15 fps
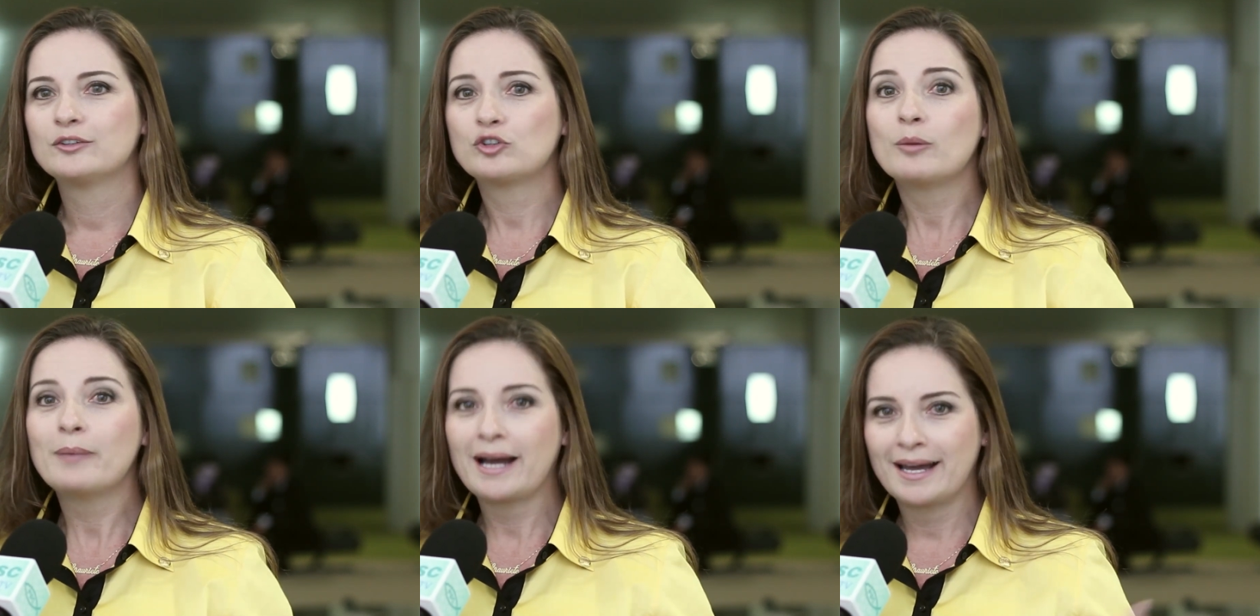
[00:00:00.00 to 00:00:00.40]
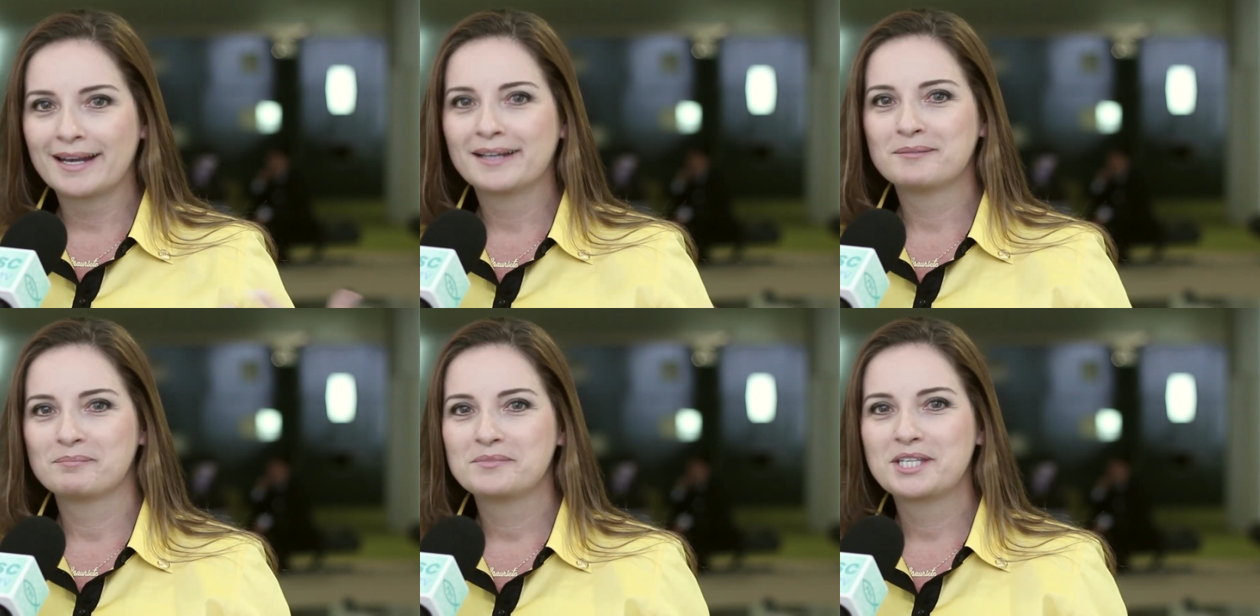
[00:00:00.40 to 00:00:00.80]

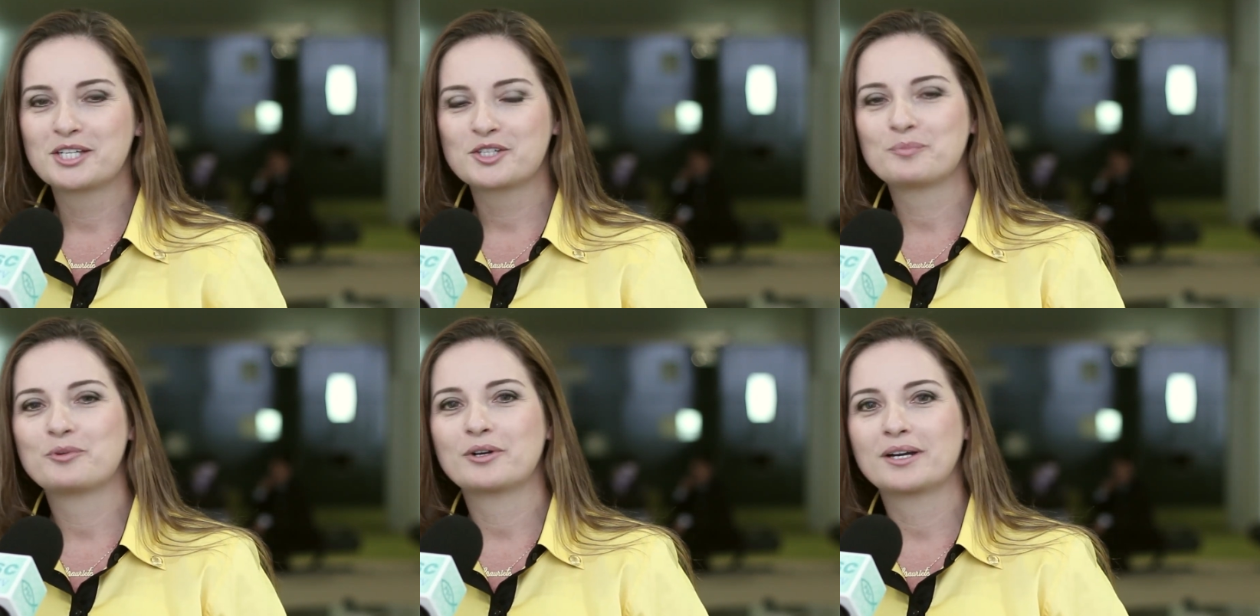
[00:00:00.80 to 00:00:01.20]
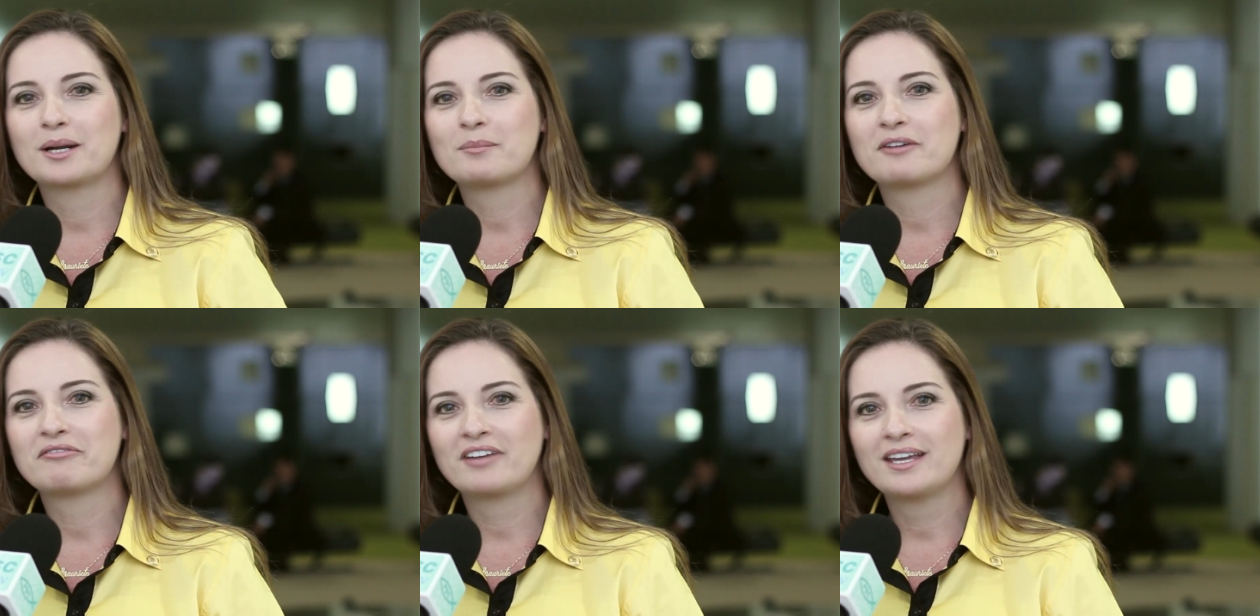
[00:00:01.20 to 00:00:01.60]
Tomara que este
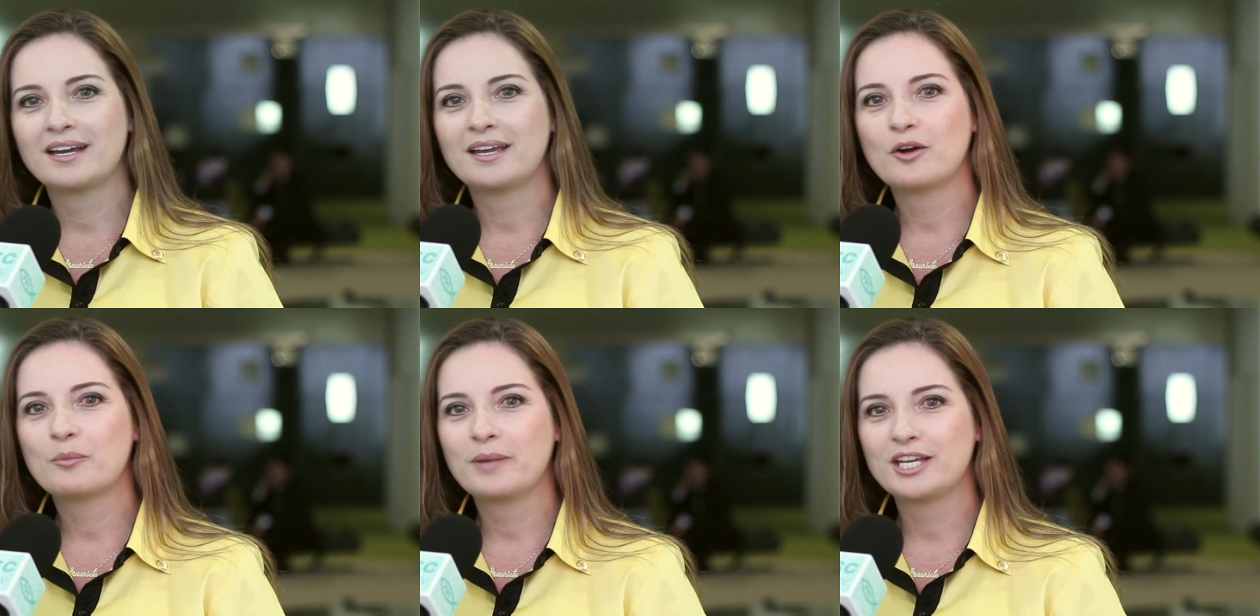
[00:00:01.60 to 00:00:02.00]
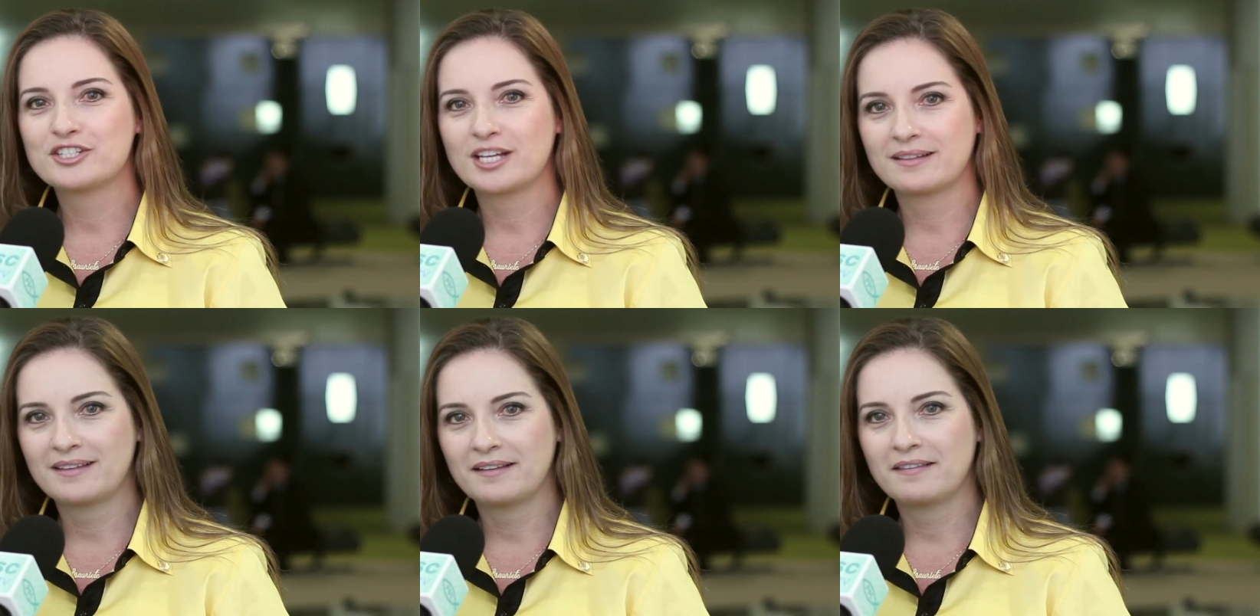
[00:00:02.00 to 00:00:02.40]
programa venha
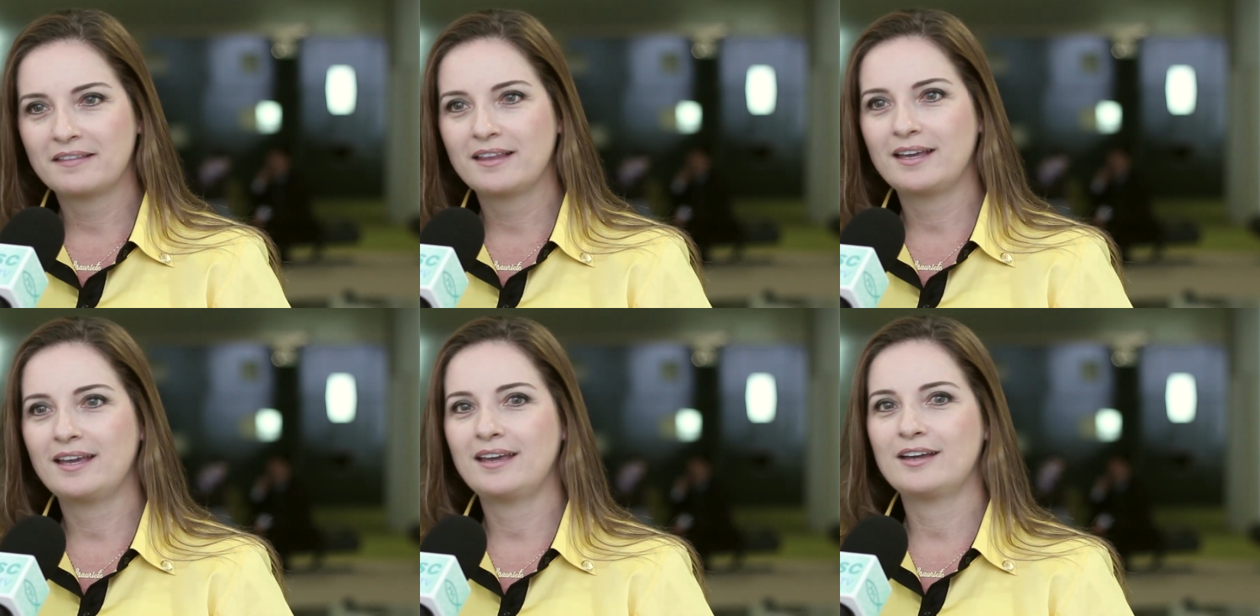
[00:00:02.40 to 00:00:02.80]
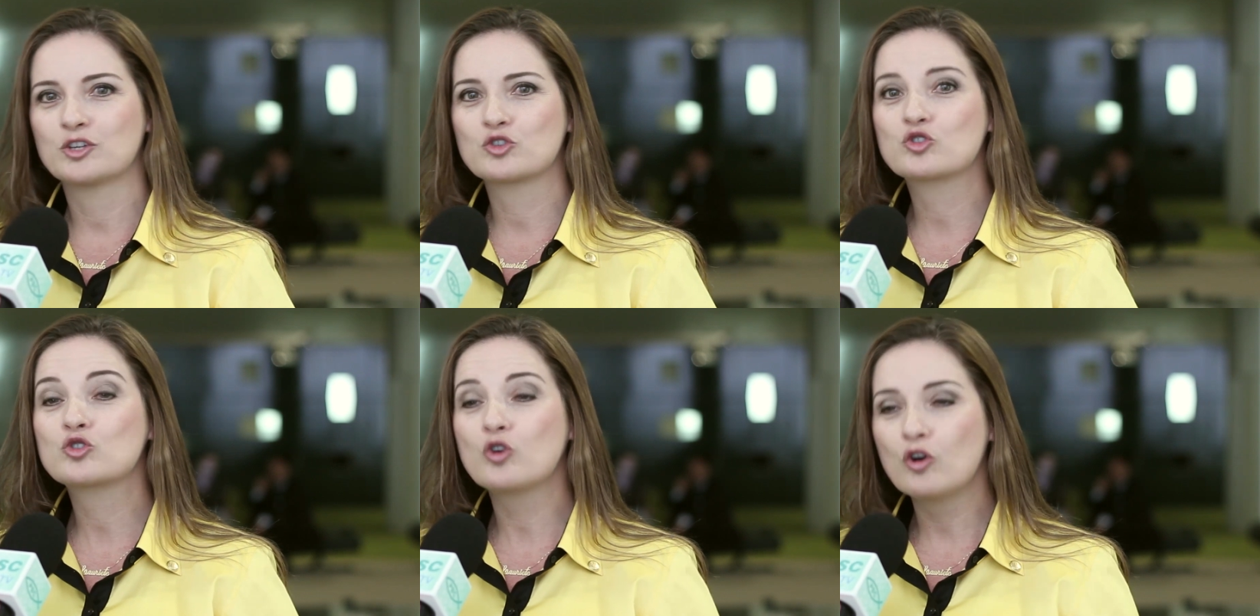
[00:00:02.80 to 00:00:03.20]
realmente atender,
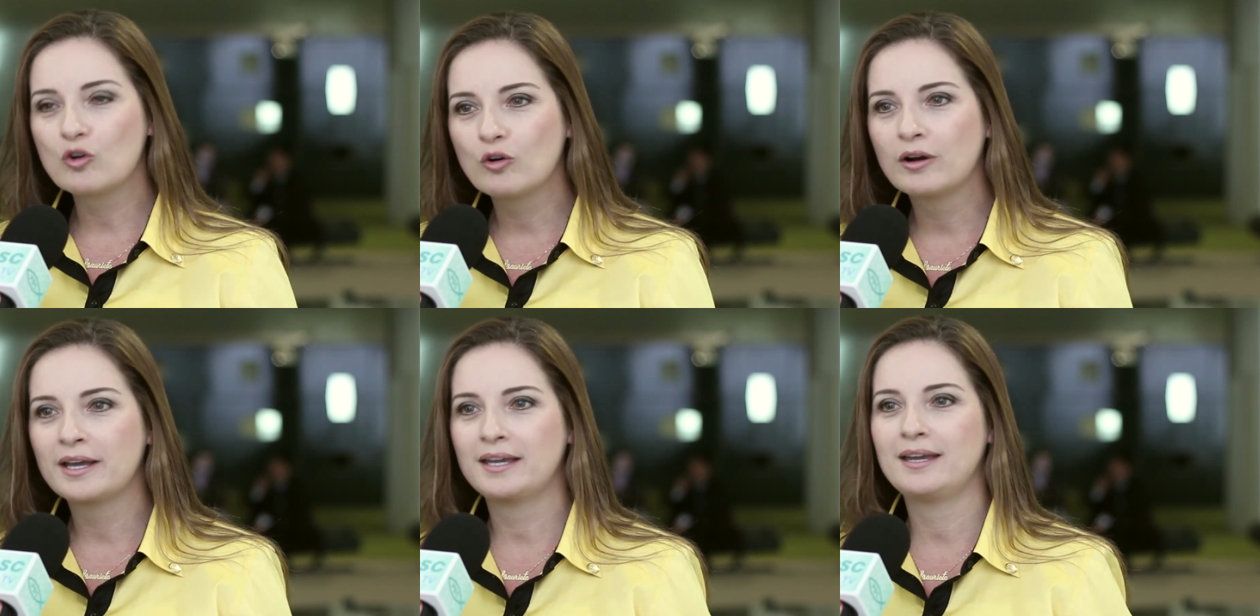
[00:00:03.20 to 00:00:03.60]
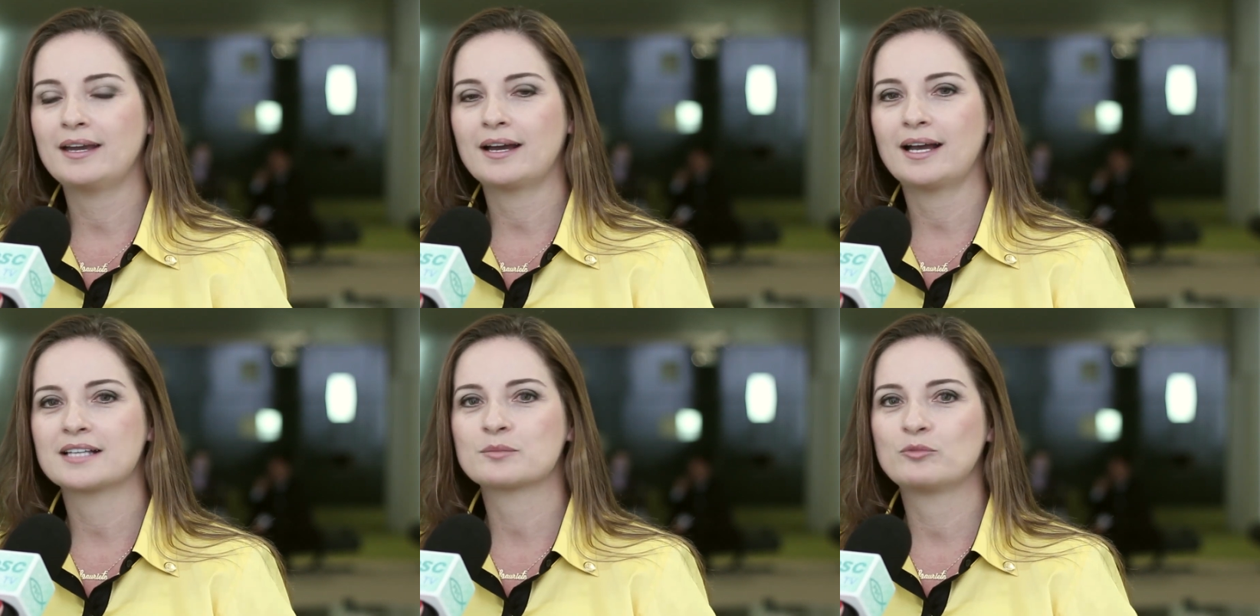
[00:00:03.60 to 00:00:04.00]

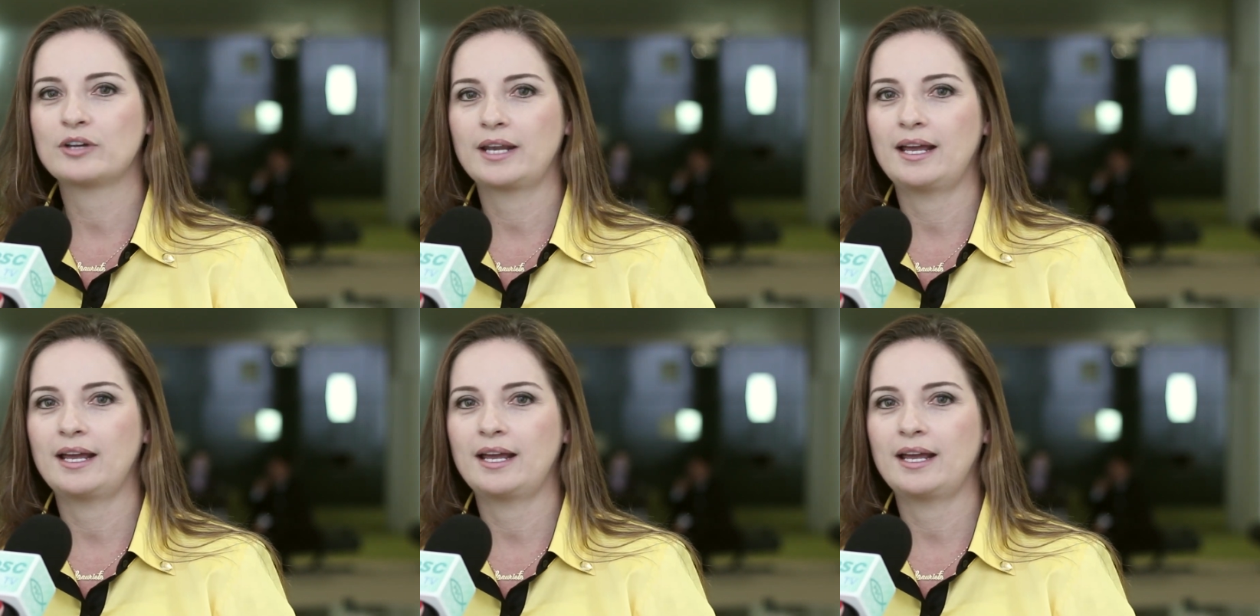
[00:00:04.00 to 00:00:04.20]
socorrer as,